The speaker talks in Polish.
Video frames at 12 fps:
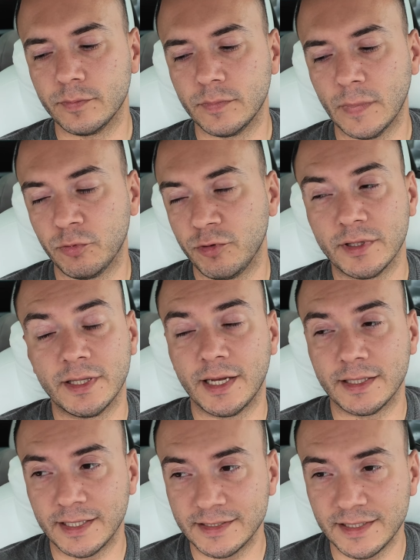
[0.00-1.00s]
Na przykład
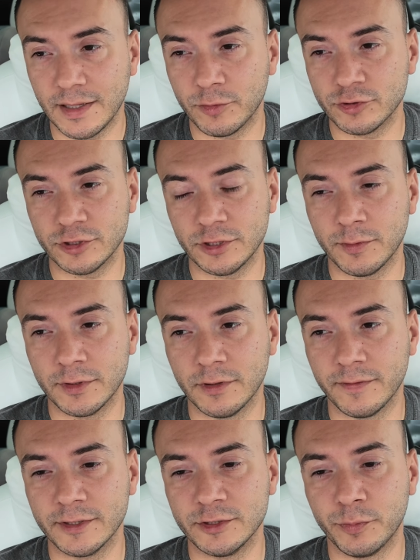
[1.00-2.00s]
taka Tesla może się
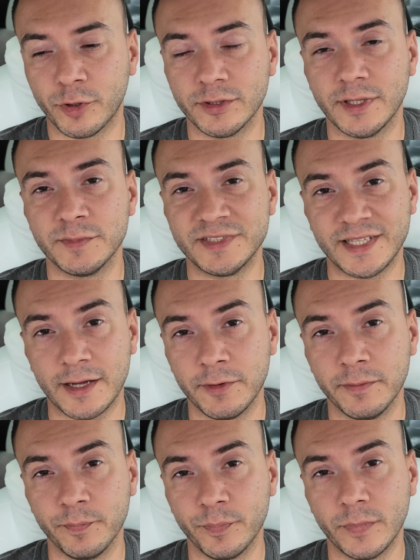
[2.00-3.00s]
ładować prądem
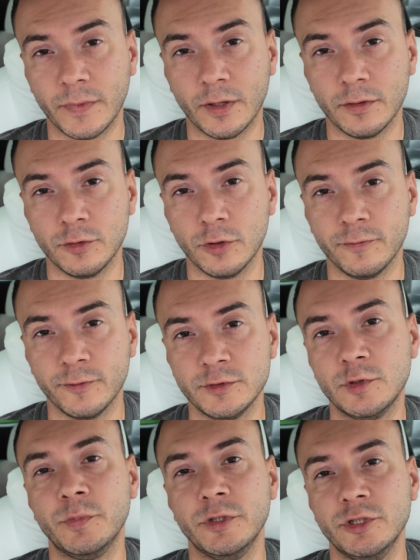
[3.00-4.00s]
stałym do
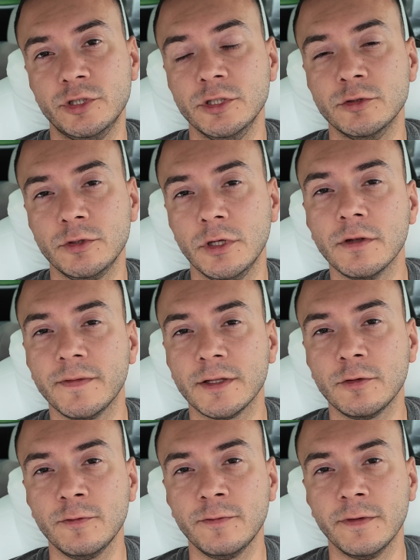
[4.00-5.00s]
250
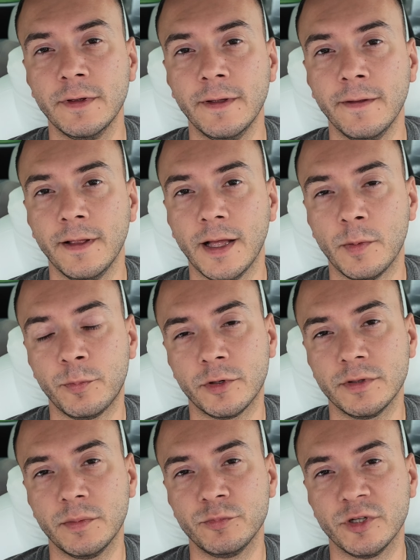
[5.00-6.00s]
kW, a
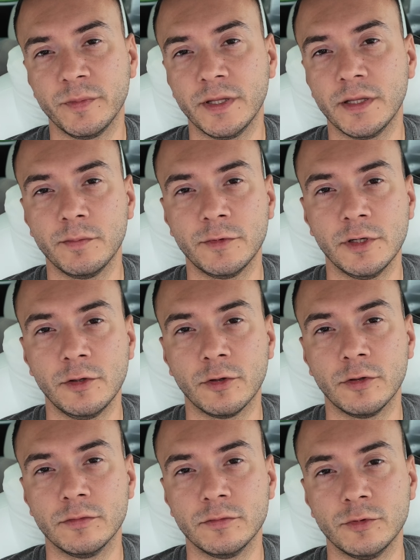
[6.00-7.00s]
prądem przemiennym
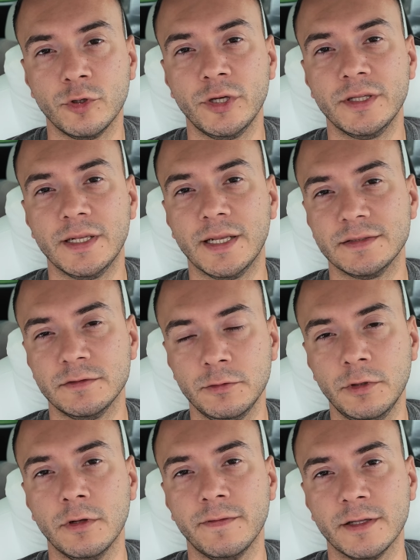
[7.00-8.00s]
tylko do 11
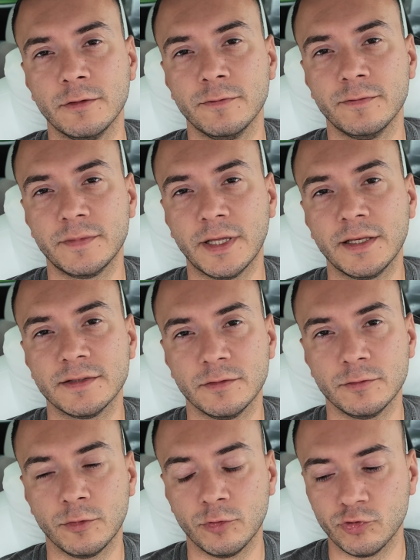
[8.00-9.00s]
kW. Takie
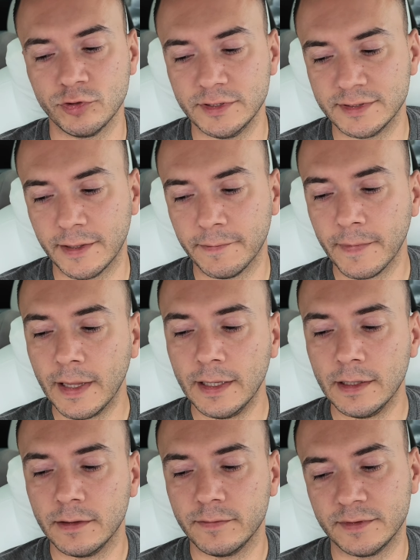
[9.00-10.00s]
są to różnice.
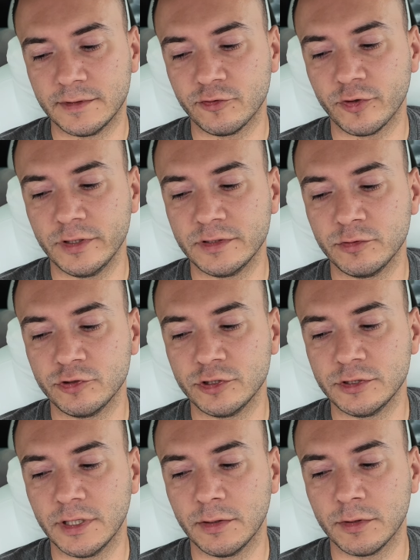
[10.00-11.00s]
Więc jeżeli
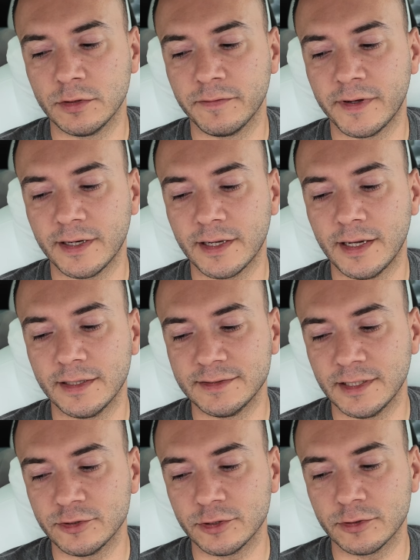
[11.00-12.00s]
słyszycie ładowarka
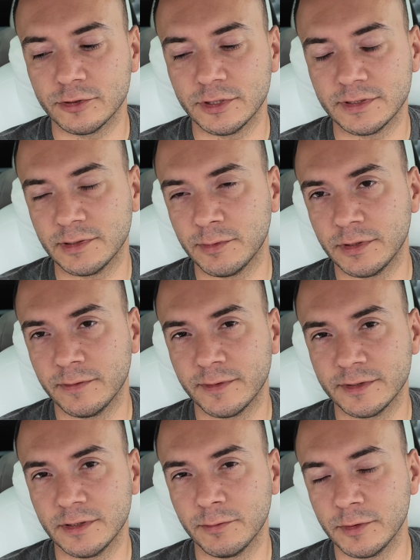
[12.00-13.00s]
AC, że ktoś się chce
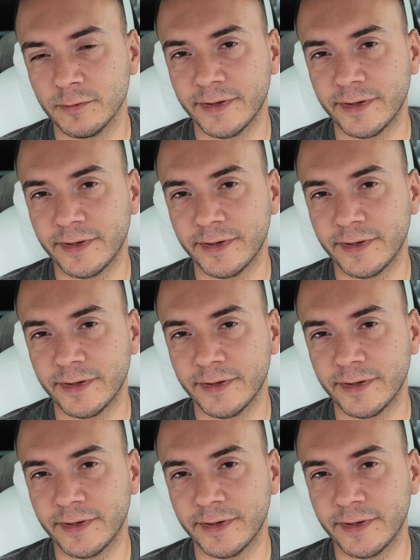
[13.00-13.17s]
ładować na